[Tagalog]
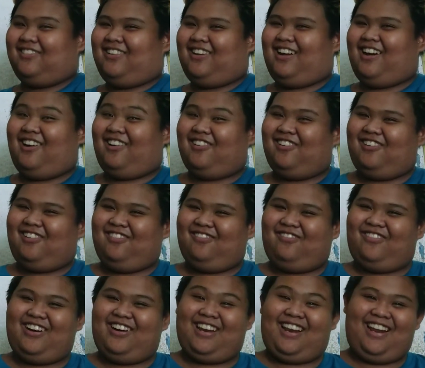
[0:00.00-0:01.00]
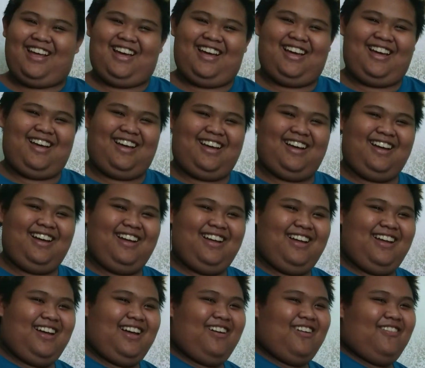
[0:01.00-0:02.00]
wala ko para
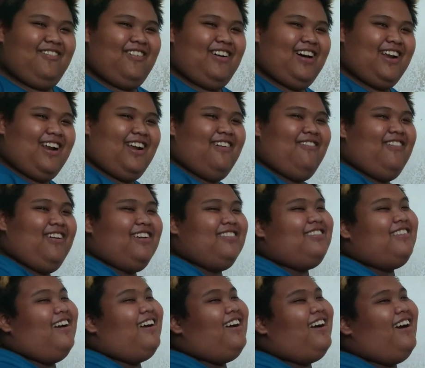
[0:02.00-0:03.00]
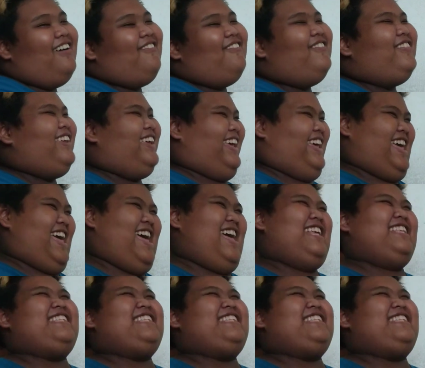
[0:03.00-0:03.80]
para magtanggap. Yes,